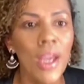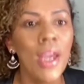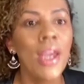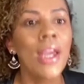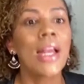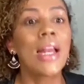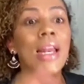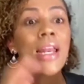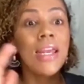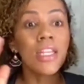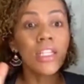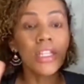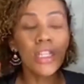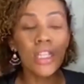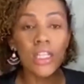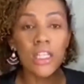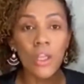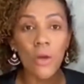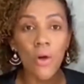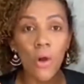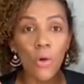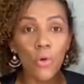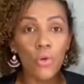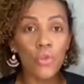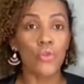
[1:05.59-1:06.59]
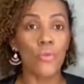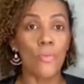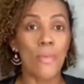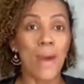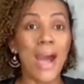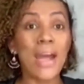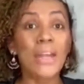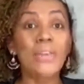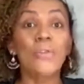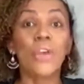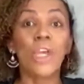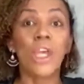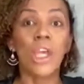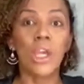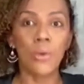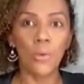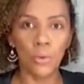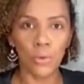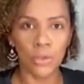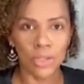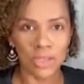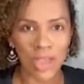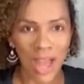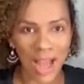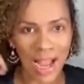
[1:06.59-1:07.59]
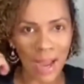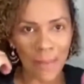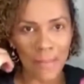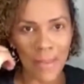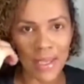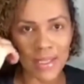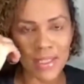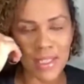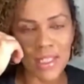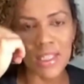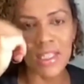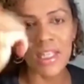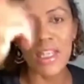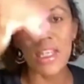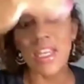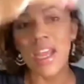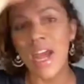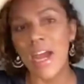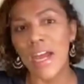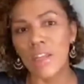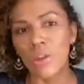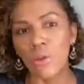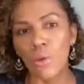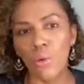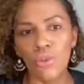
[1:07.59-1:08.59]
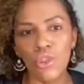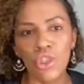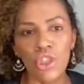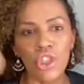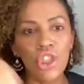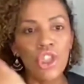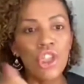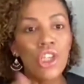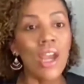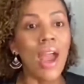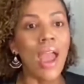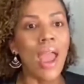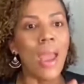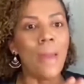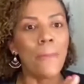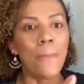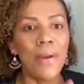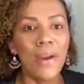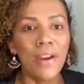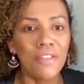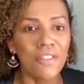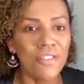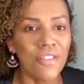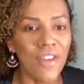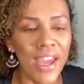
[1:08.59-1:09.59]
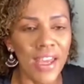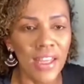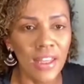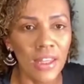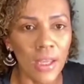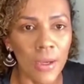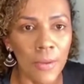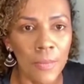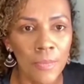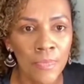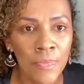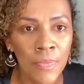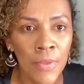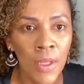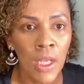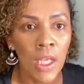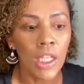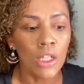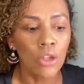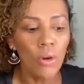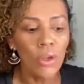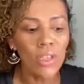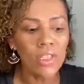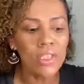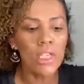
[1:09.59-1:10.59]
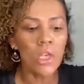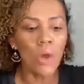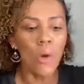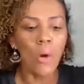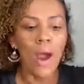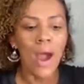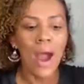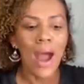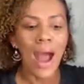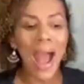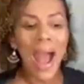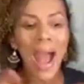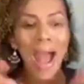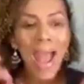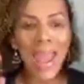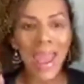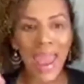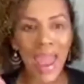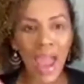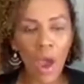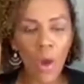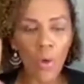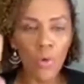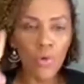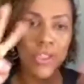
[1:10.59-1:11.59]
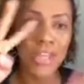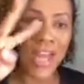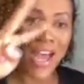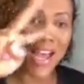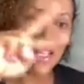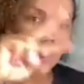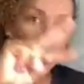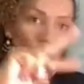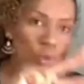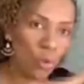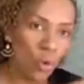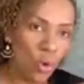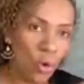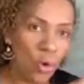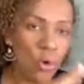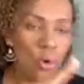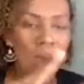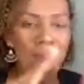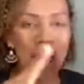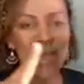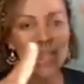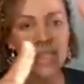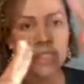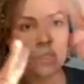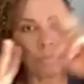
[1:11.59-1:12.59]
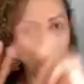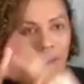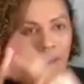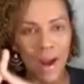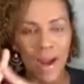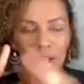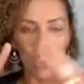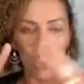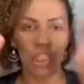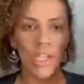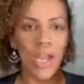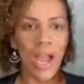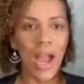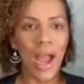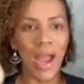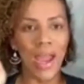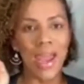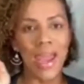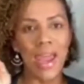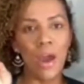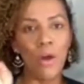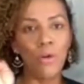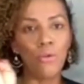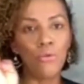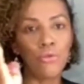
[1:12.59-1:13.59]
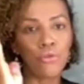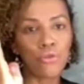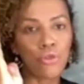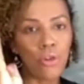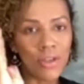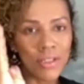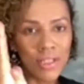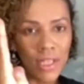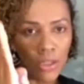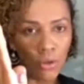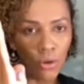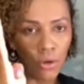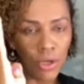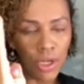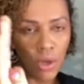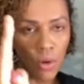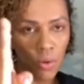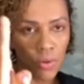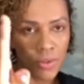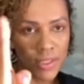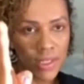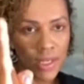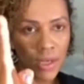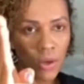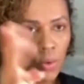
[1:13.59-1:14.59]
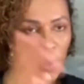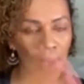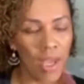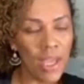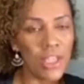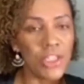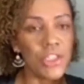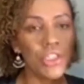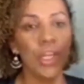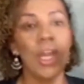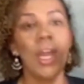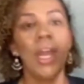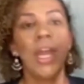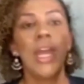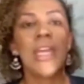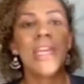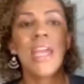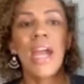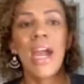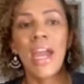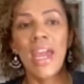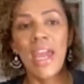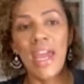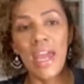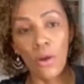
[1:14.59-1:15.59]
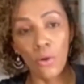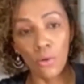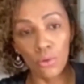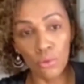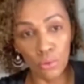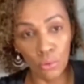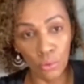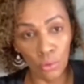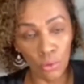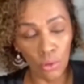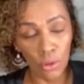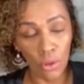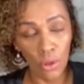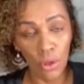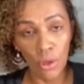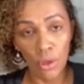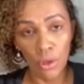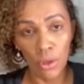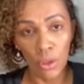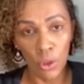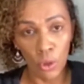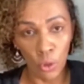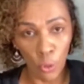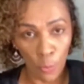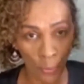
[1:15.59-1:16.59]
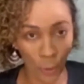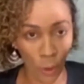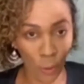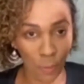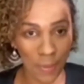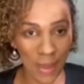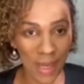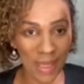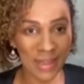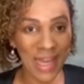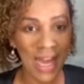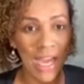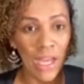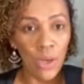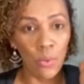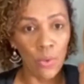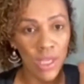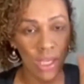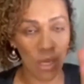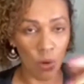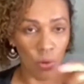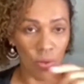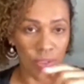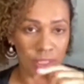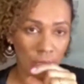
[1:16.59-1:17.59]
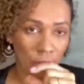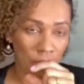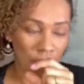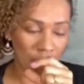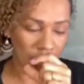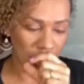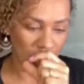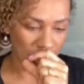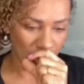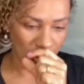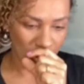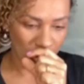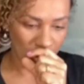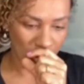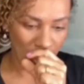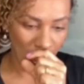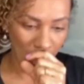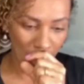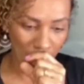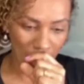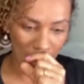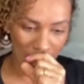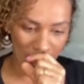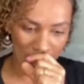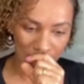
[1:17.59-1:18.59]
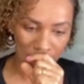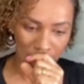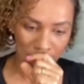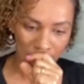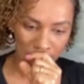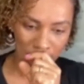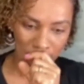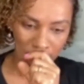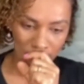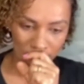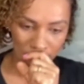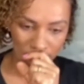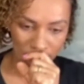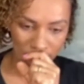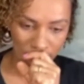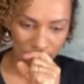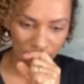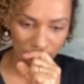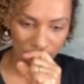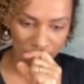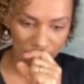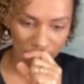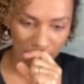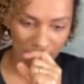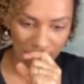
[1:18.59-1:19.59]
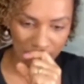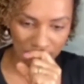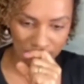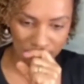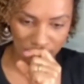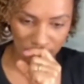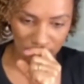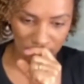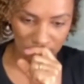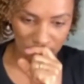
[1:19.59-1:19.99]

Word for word: Clientes que estão acostumados que o, a cabecinha redondinha é perfeita. Então, assim, ó, há erros das duas partes. Há erro do tosador inconsequente e há erro do, do proprietário inconsequente também. Tá?